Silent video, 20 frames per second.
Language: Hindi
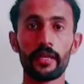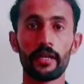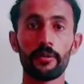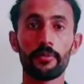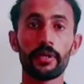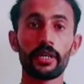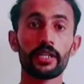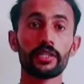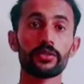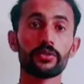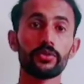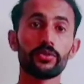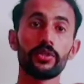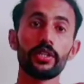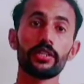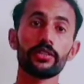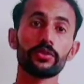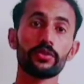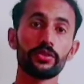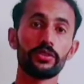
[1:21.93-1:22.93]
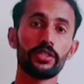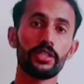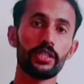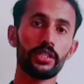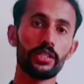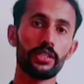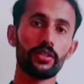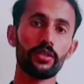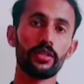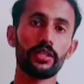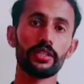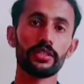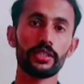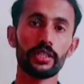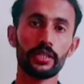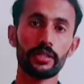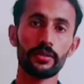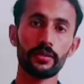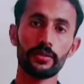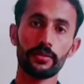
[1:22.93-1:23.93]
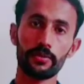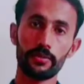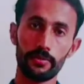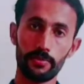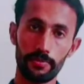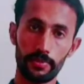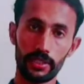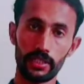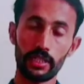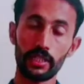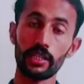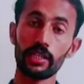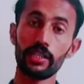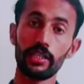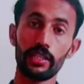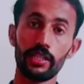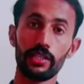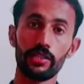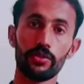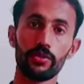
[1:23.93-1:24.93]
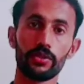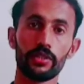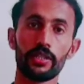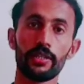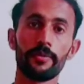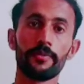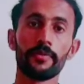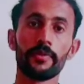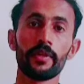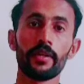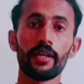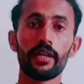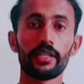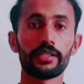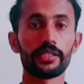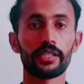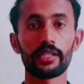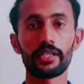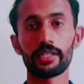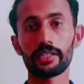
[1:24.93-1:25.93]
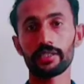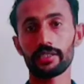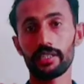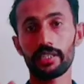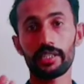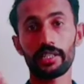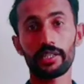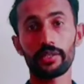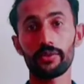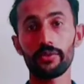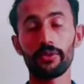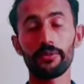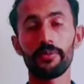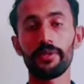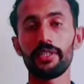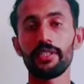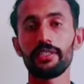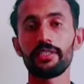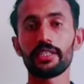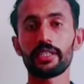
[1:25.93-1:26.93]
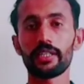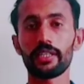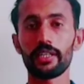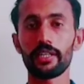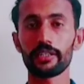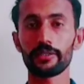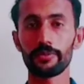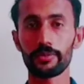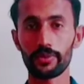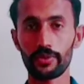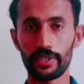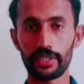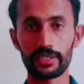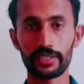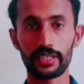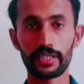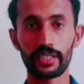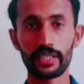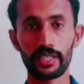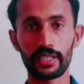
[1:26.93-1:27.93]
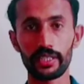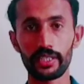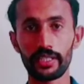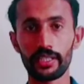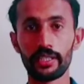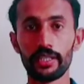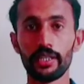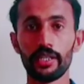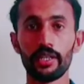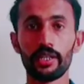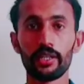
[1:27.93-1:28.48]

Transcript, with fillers: हमारे स्टूडेंट्स को जनरल नॉलेज का पता ही नहीं होता अचानक से अगर कोई भी टीचर क्लास में क्वेश्चन कर दे